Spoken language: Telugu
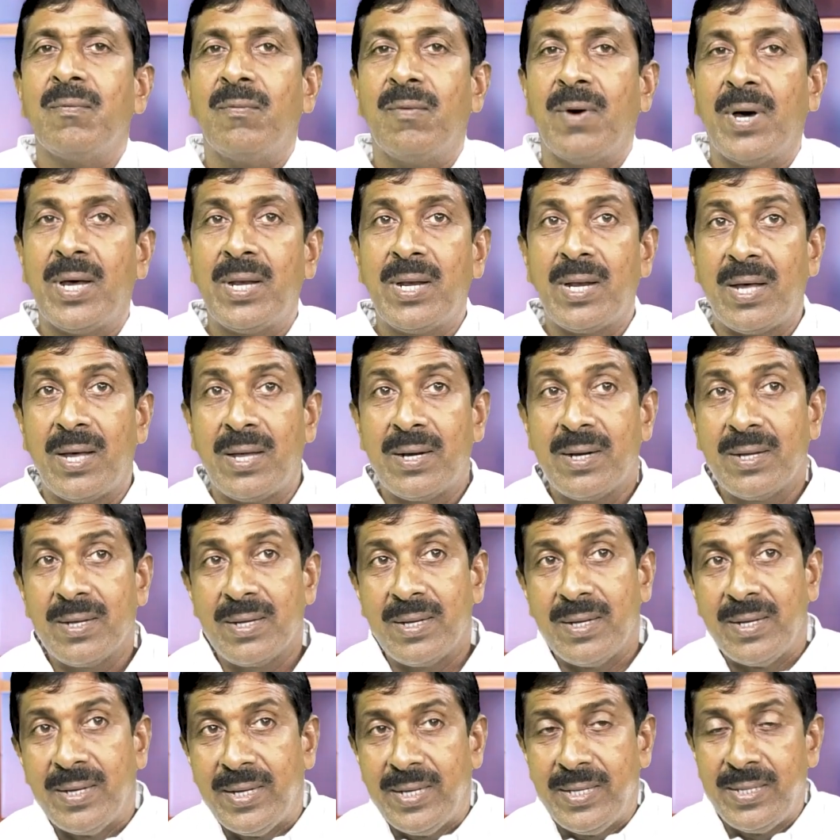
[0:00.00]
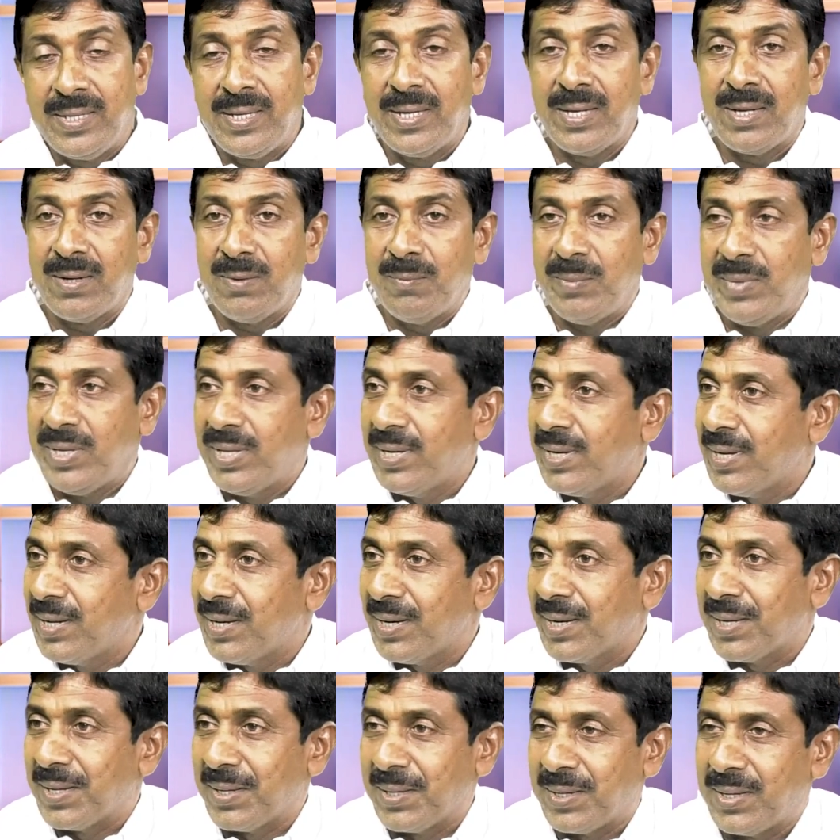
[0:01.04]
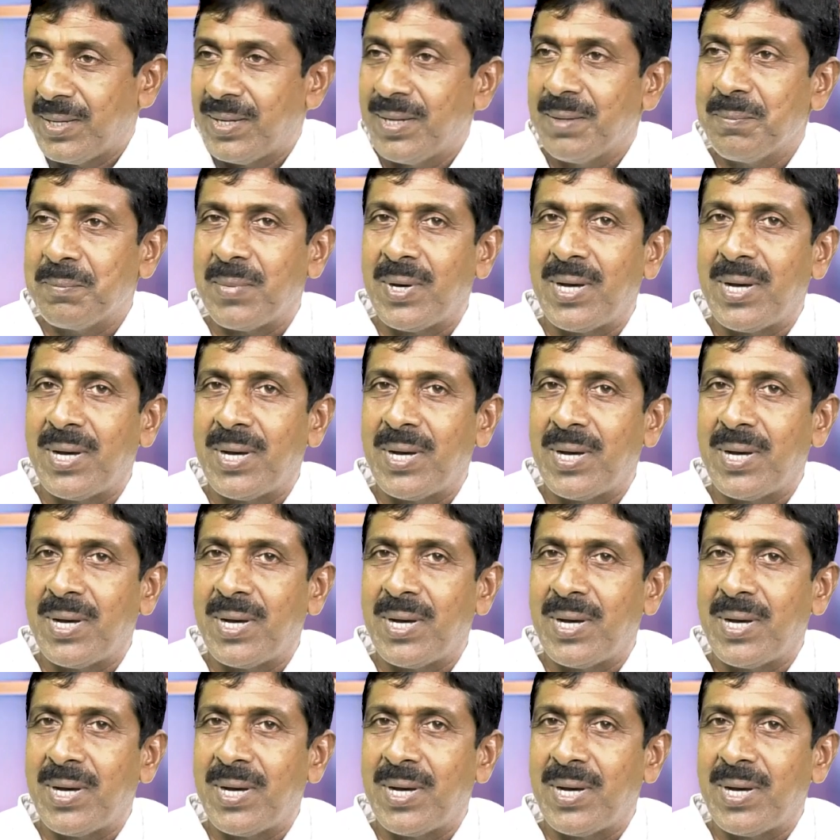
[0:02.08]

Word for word: వాళ్ళు ఆ రకంగా ఎదిగారు మీరే రకంగా అంటే